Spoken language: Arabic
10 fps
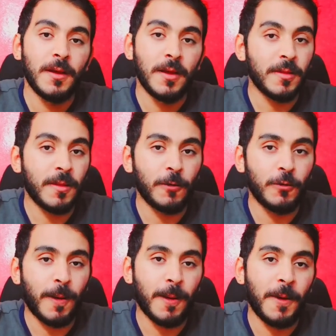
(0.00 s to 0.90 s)
ازيكم
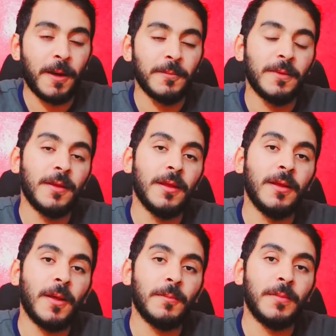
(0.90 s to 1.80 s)
يا جماعة عاملين ايه
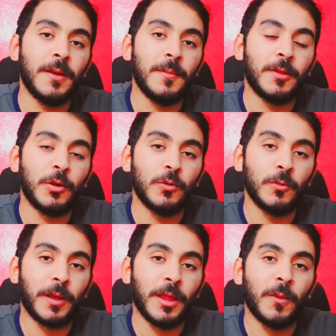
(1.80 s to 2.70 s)
يا رب دايما تكونوا
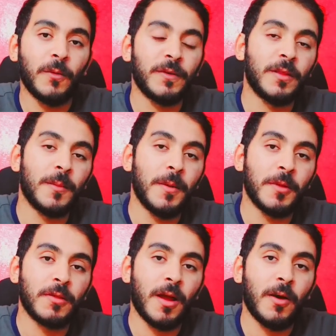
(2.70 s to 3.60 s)
بخير وفي تمام
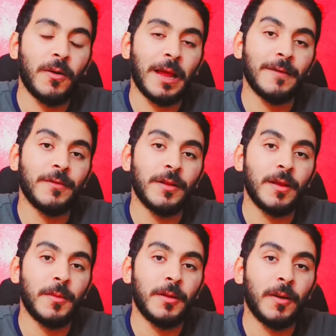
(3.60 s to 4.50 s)
الصحة والعافية
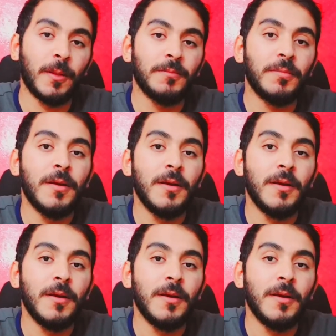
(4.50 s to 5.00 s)
دايما يا رب